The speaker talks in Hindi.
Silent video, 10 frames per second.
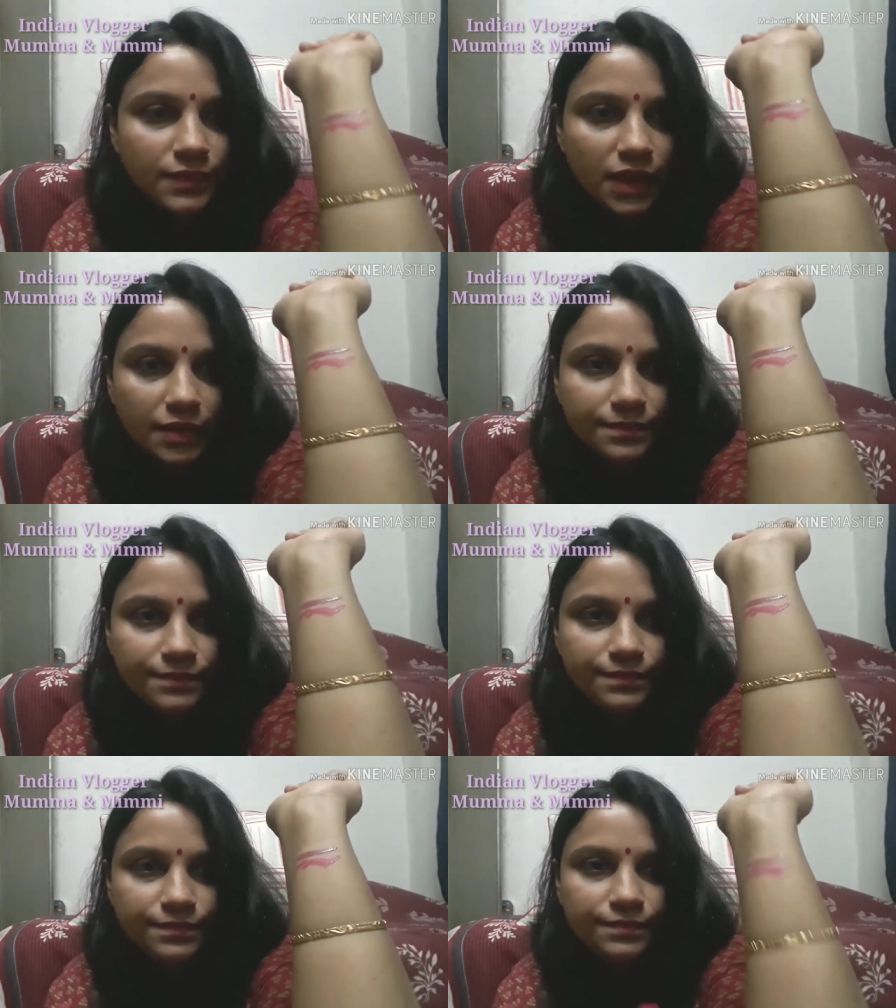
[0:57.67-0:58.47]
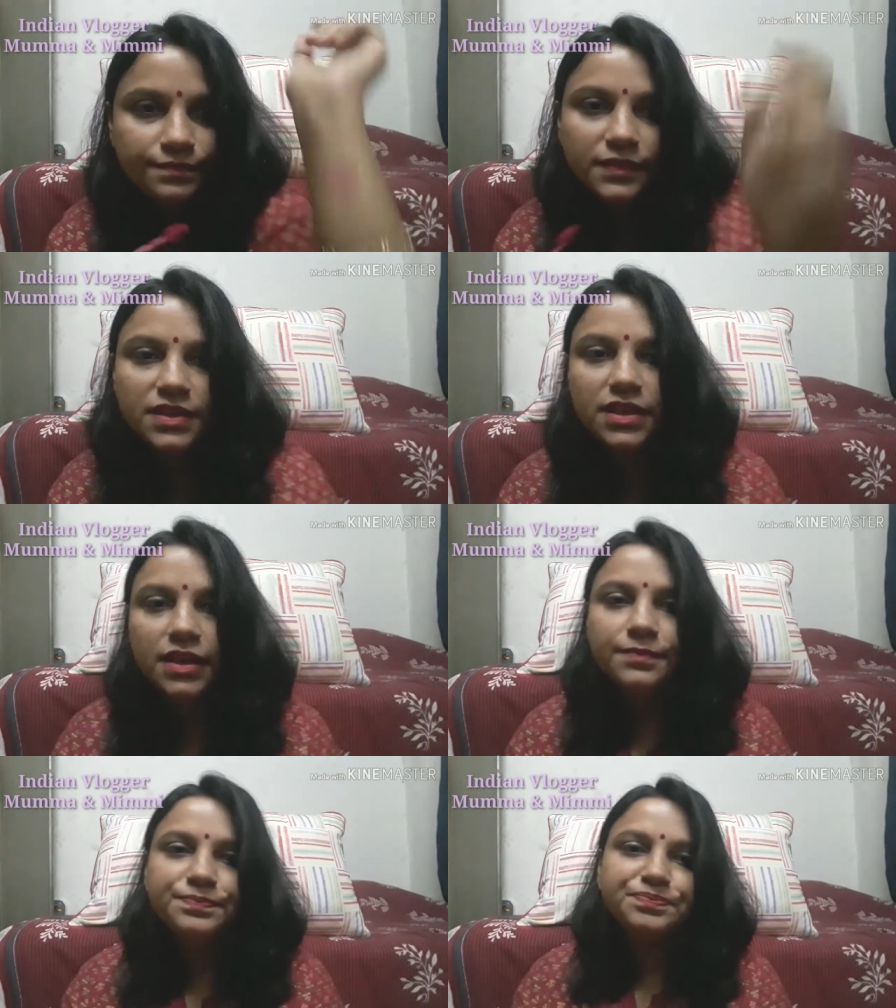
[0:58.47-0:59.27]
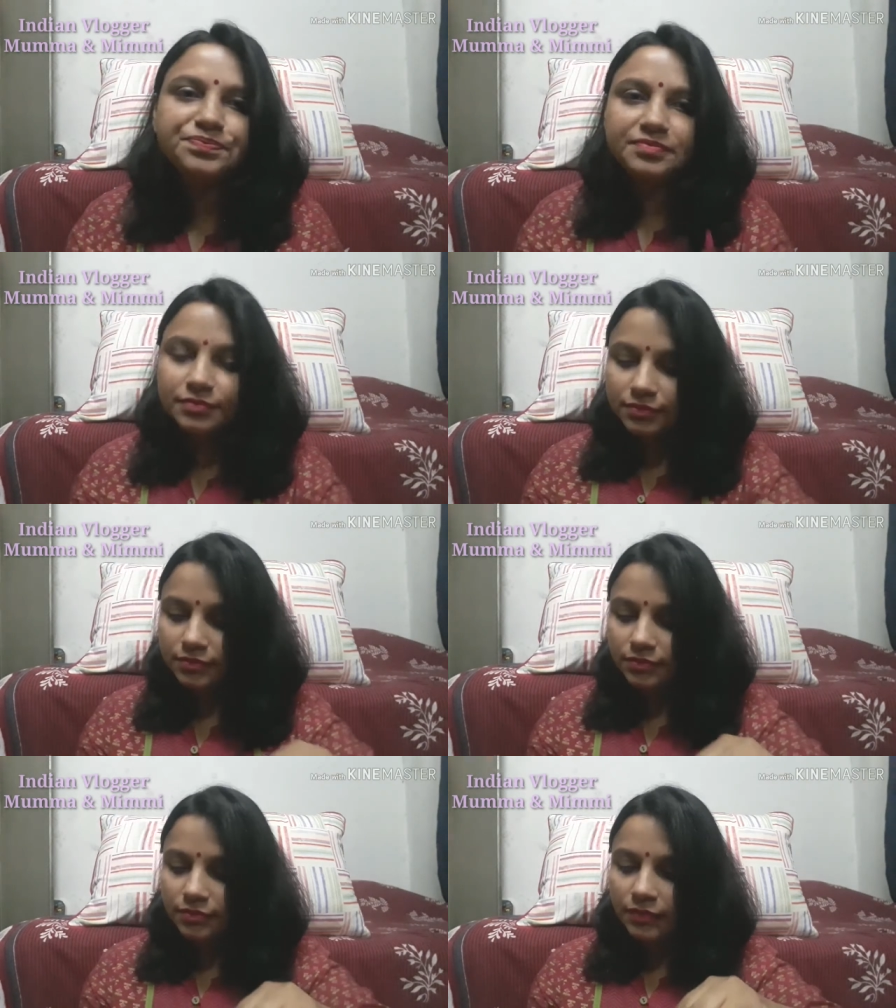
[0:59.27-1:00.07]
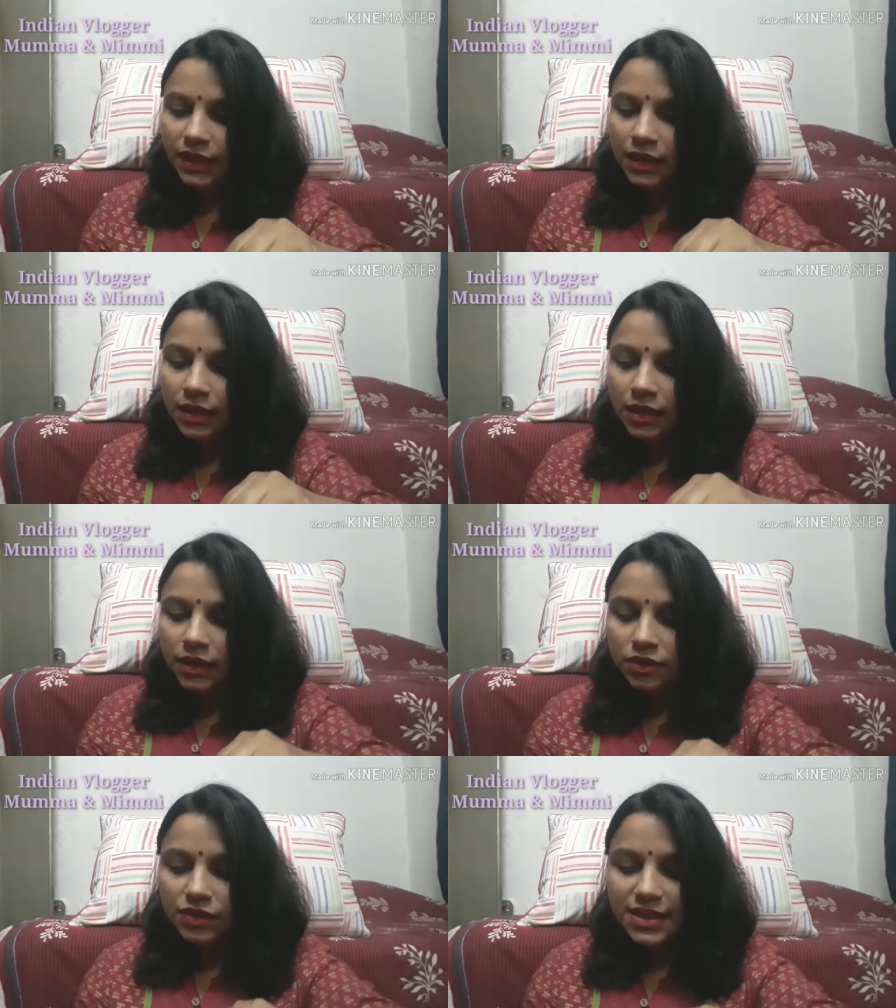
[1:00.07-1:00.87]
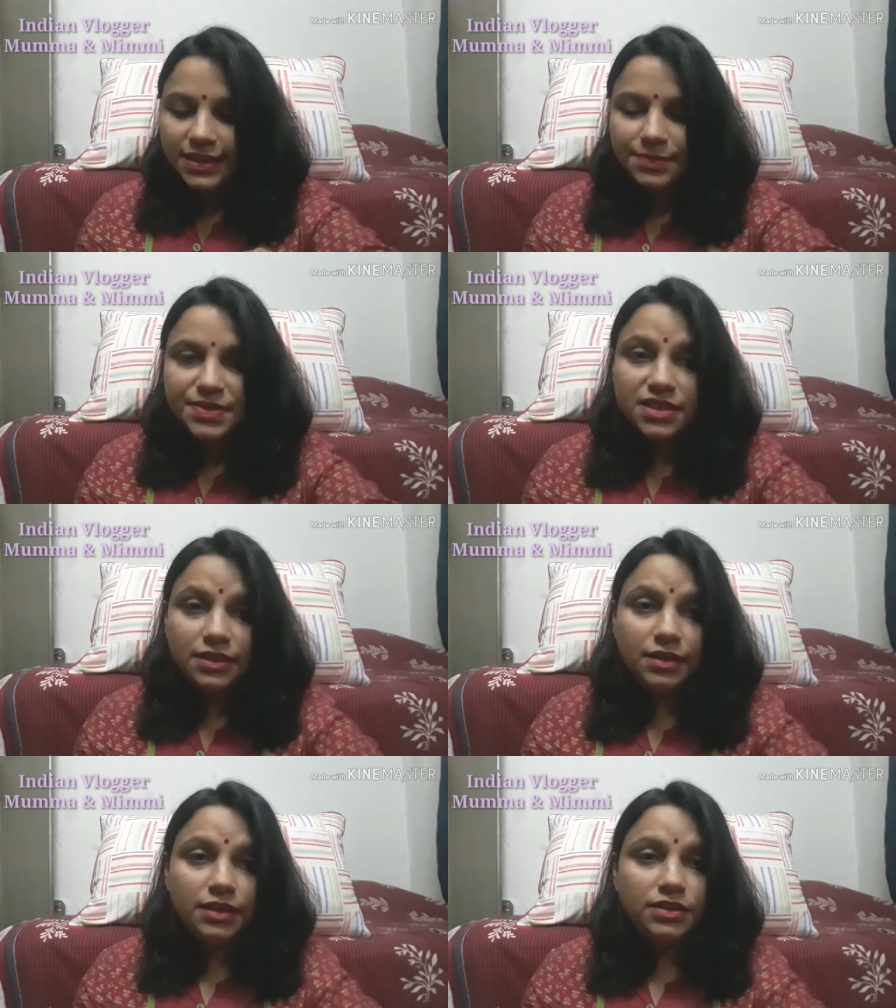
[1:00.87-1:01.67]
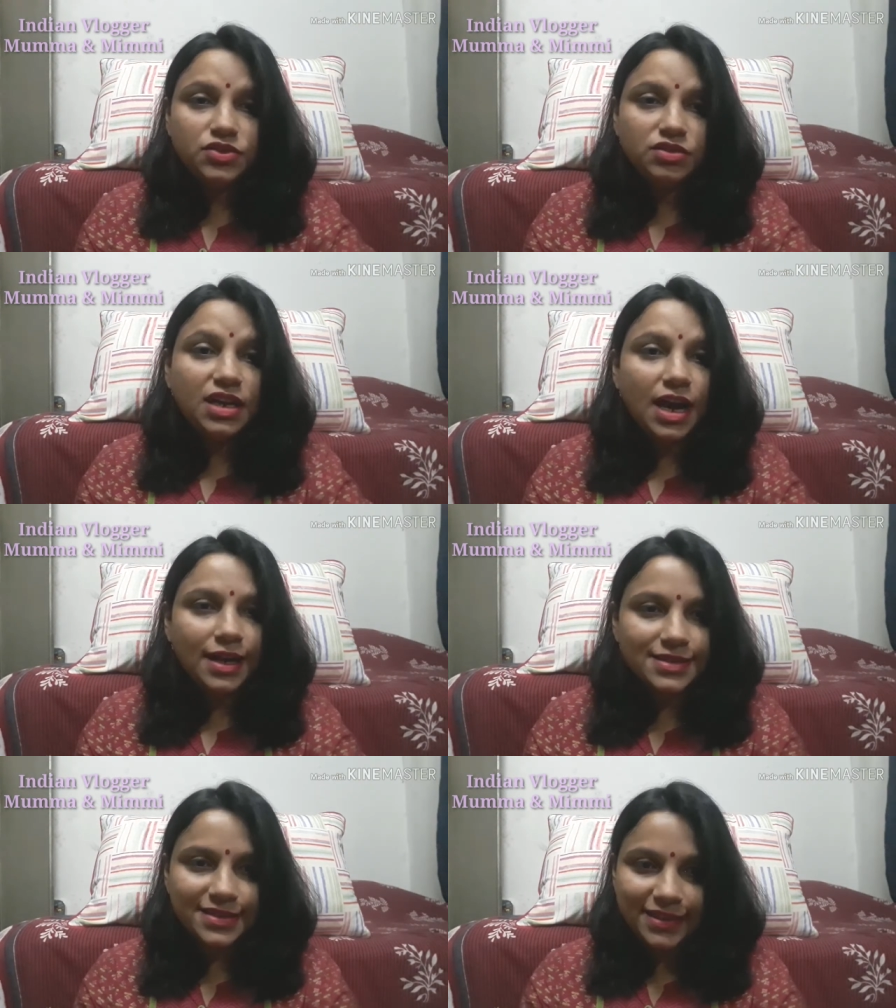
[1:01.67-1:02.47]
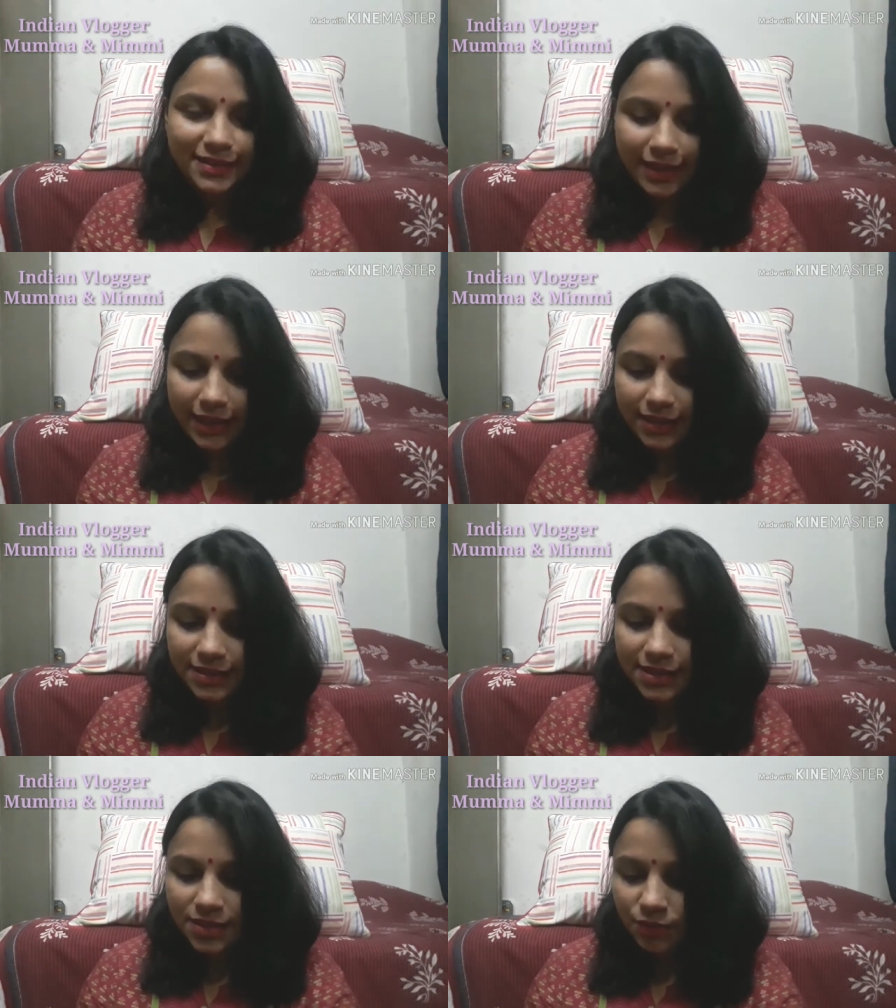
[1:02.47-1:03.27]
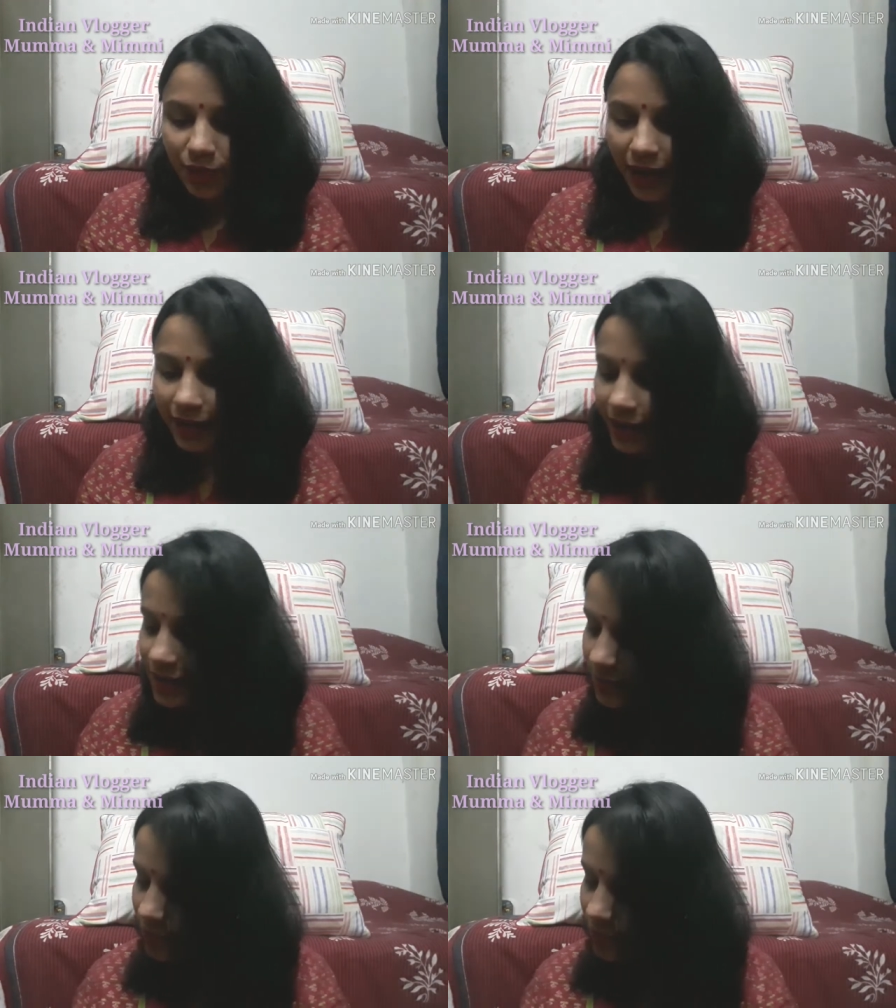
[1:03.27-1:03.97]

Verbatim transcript: ये ठीक है ना तो इस लिपस्टिक की जो खासियत है ये दिस वेटलेस